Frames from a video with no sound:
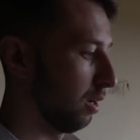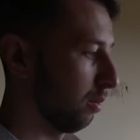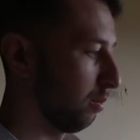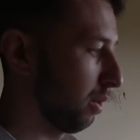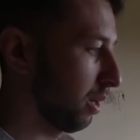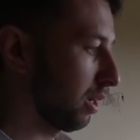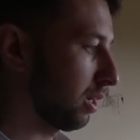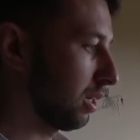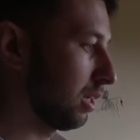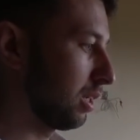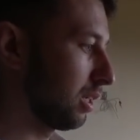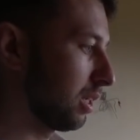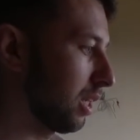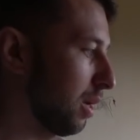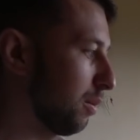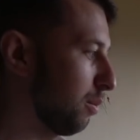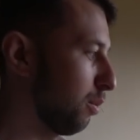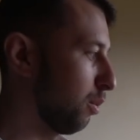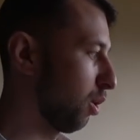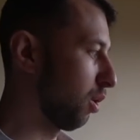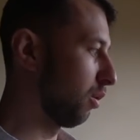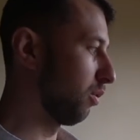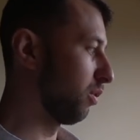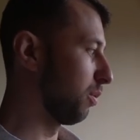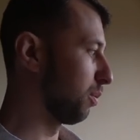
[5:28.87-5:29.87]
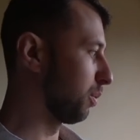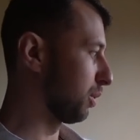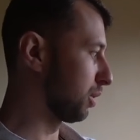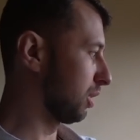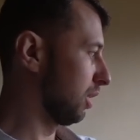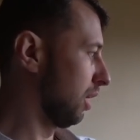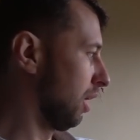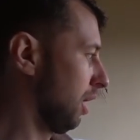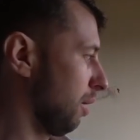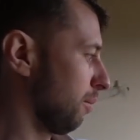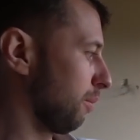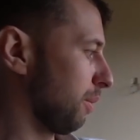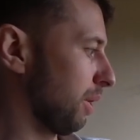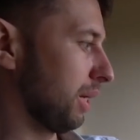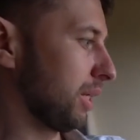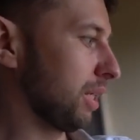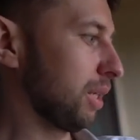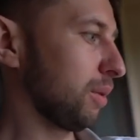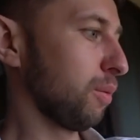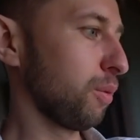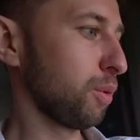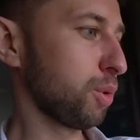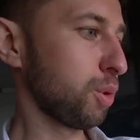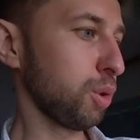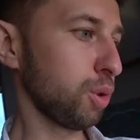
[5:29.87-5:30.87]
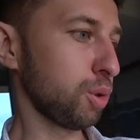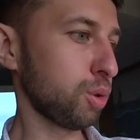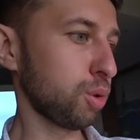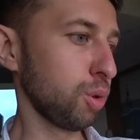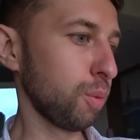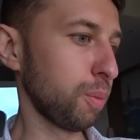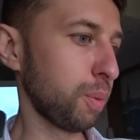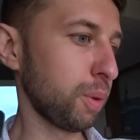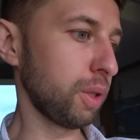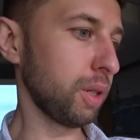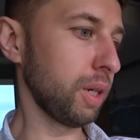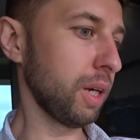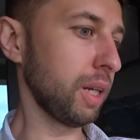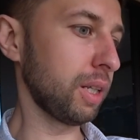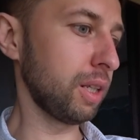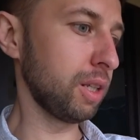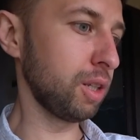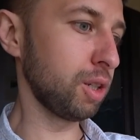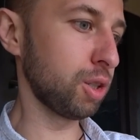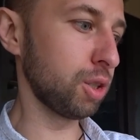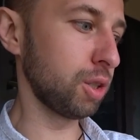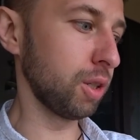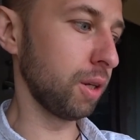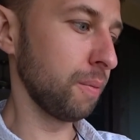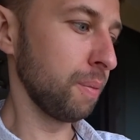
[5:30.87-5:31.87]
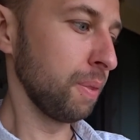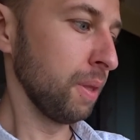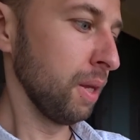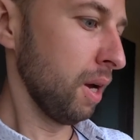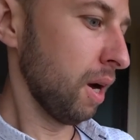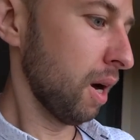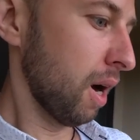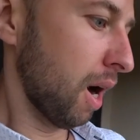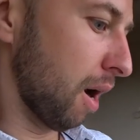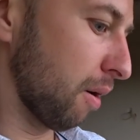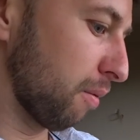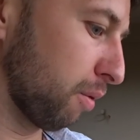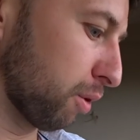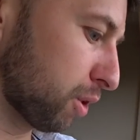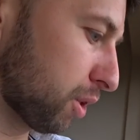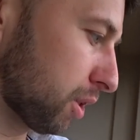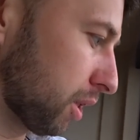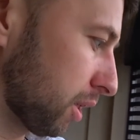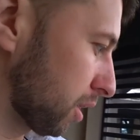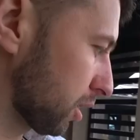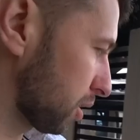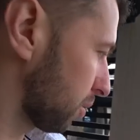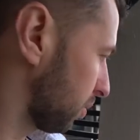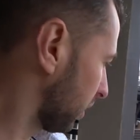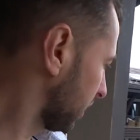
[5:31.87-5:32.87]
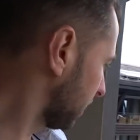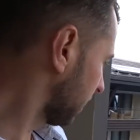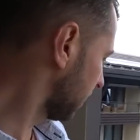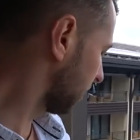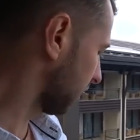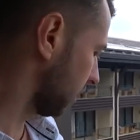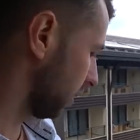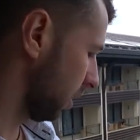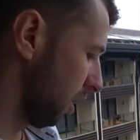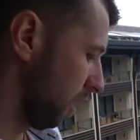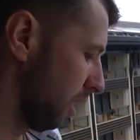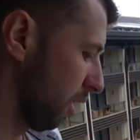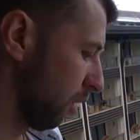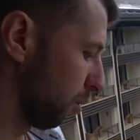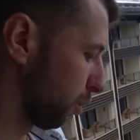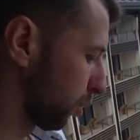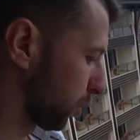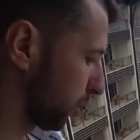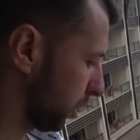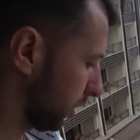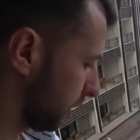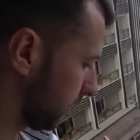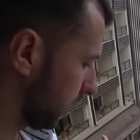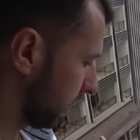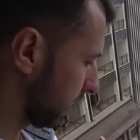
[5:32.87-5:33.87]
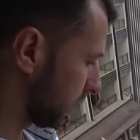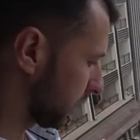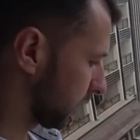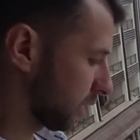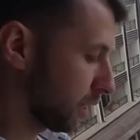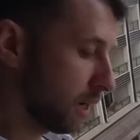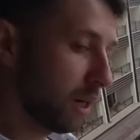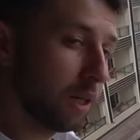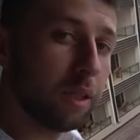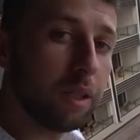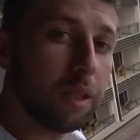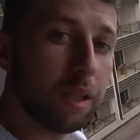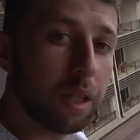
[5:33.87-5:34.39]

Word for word: могли, не дай бог, выпасть. Поэтому все супер и отлично. А вот, кстати, смотрите, уже с этой стороны